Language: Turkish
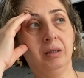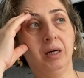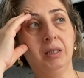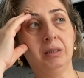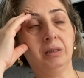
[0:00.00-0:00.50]

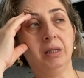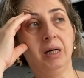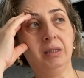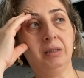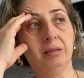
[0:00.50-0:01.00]
Aslında
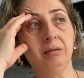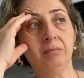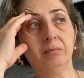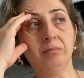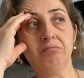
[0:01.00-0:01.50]
açsın.
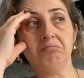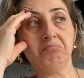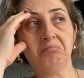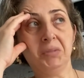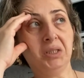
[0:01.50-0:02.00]

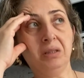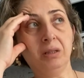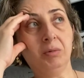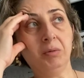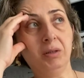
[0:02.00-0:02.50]

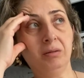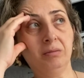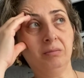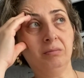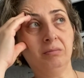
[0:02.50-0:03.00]
İsterim ama.
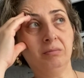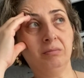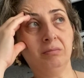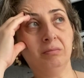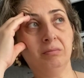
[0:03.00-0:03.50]
Tabii şimdi
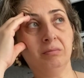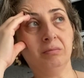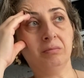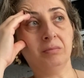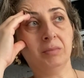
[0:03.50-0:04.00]
güneş
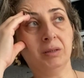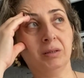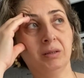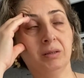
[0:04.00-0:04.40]
kremi alacağız.